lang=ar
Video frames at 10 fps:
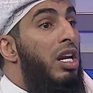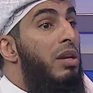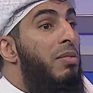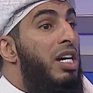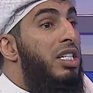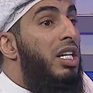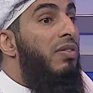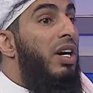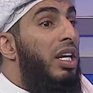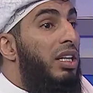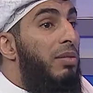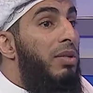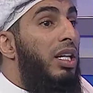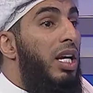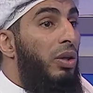كل, كل ما جينا فقره
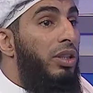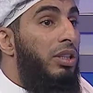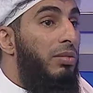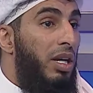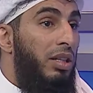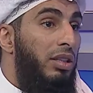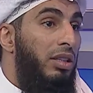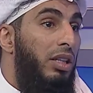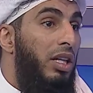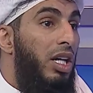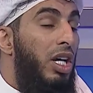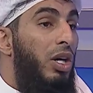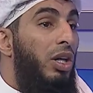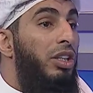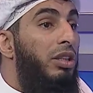تمثيل قال عند الشمراني
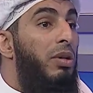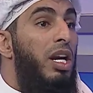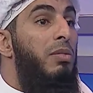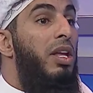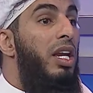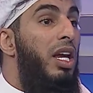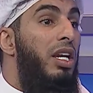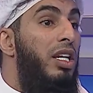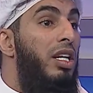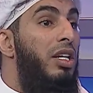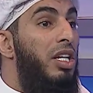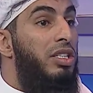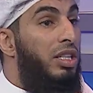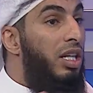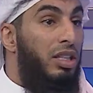عند الشمراني إيه. بعض الاحيان
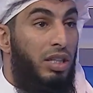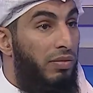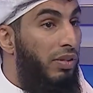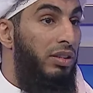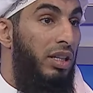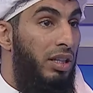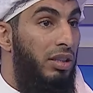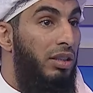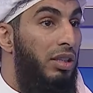النص يختلف عندنا